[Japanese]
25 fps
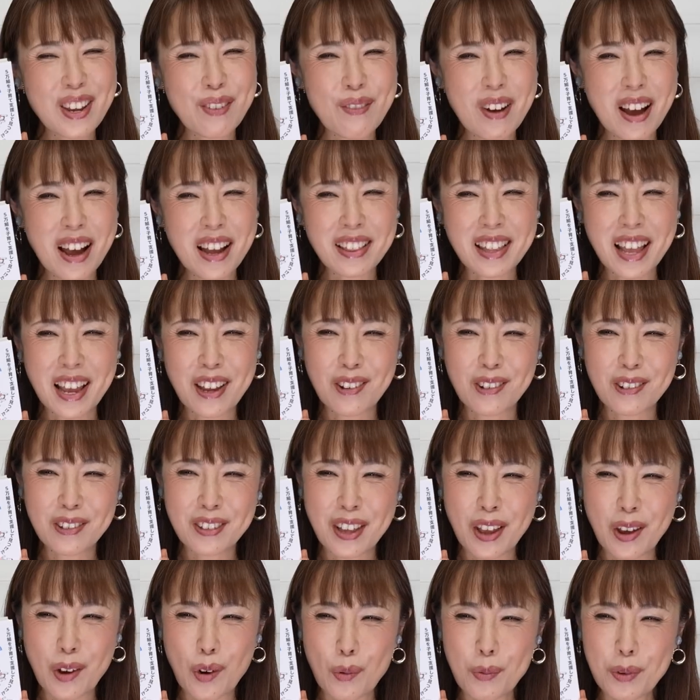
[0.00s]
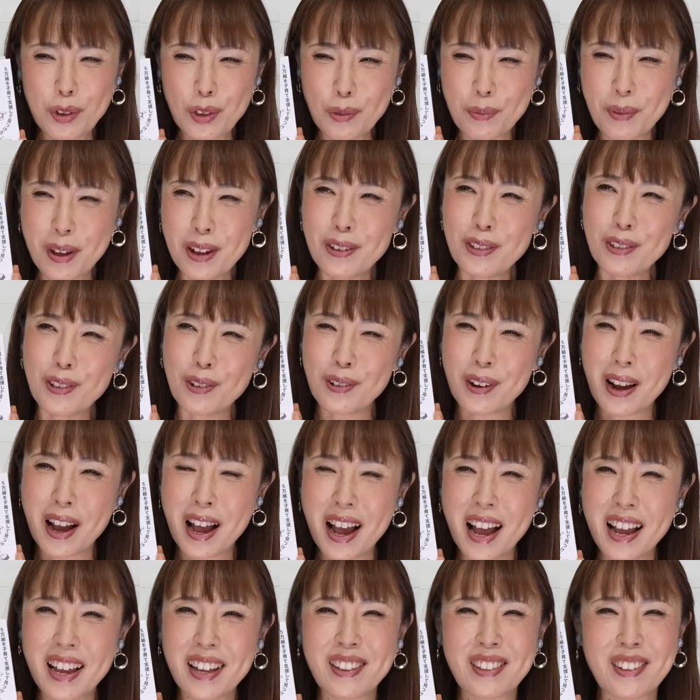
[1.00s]
今多様性を認めると
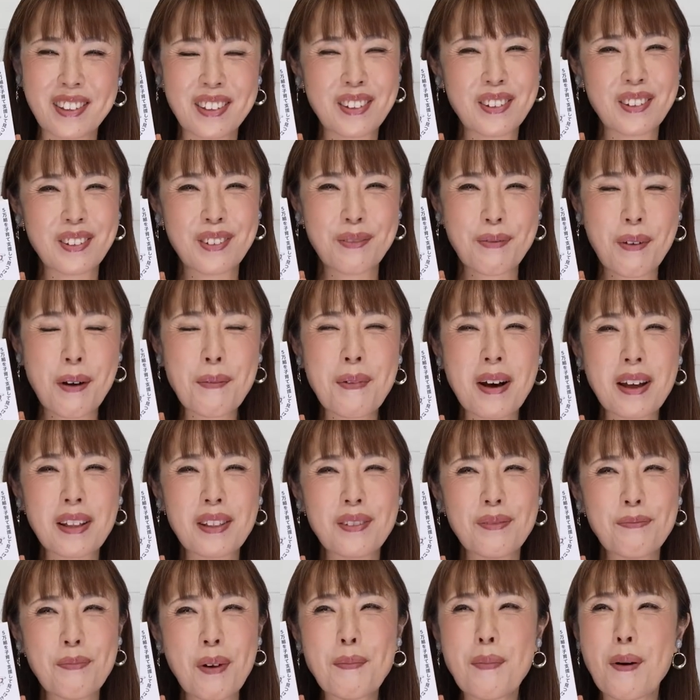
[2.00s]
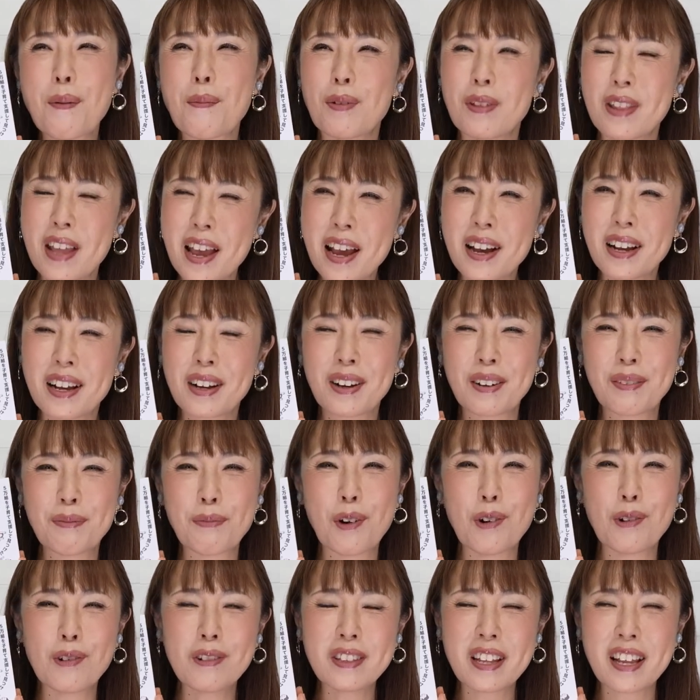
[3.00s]
か、うん、ママママもね
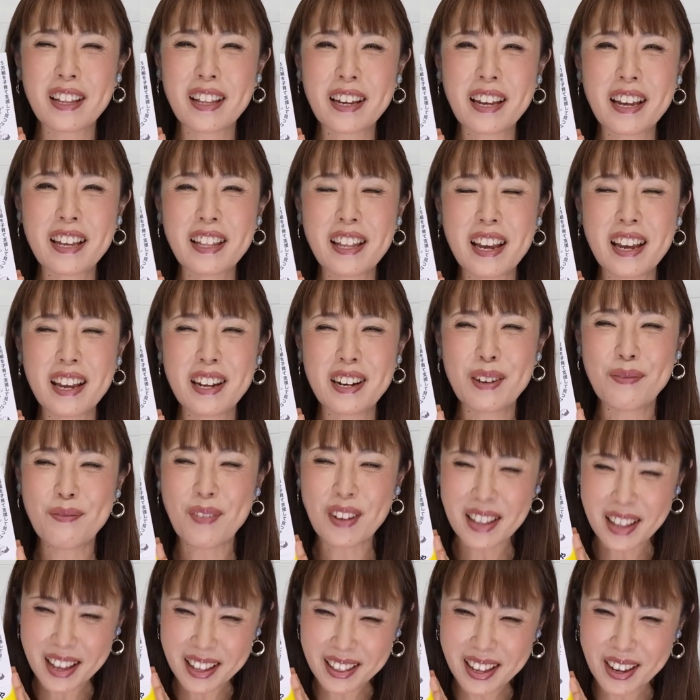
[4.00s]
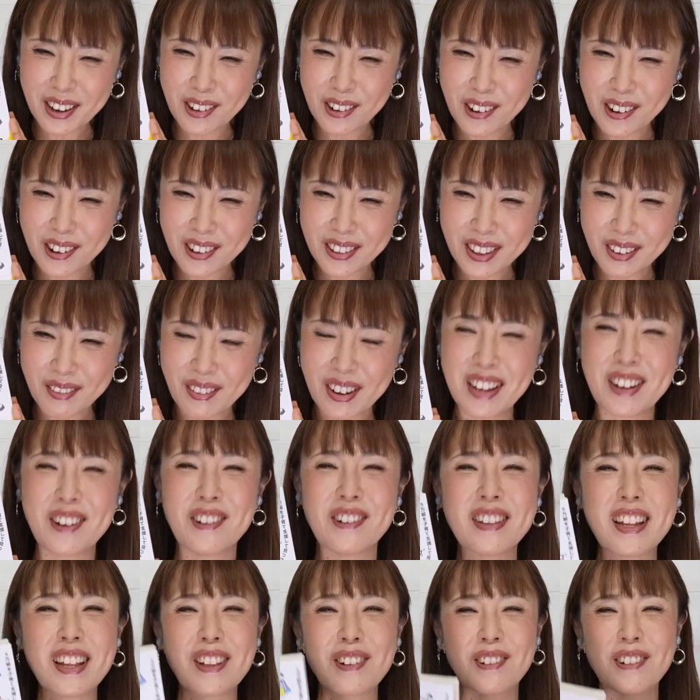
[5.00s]
もう産んだだけで立派なんだよって、まあ、い
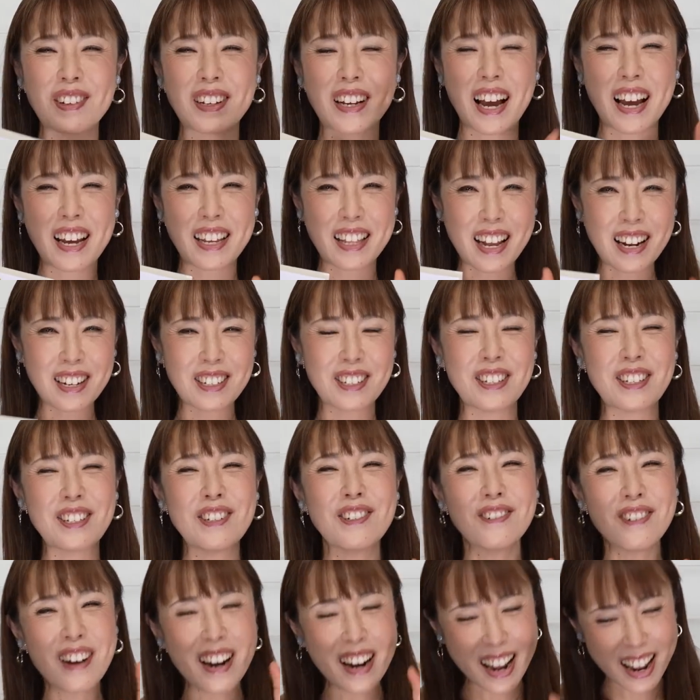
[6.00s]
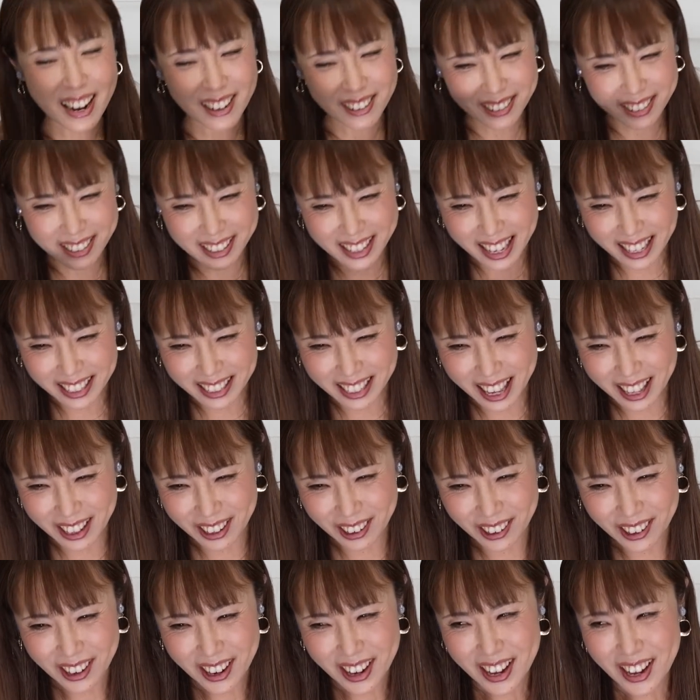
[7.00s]
ろんなとこに書いてあるし言われるんですけ
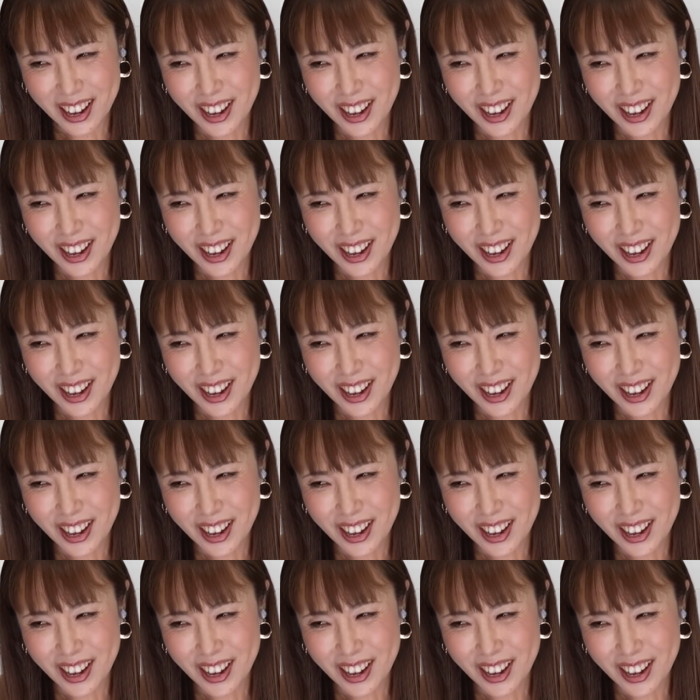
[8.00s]
ど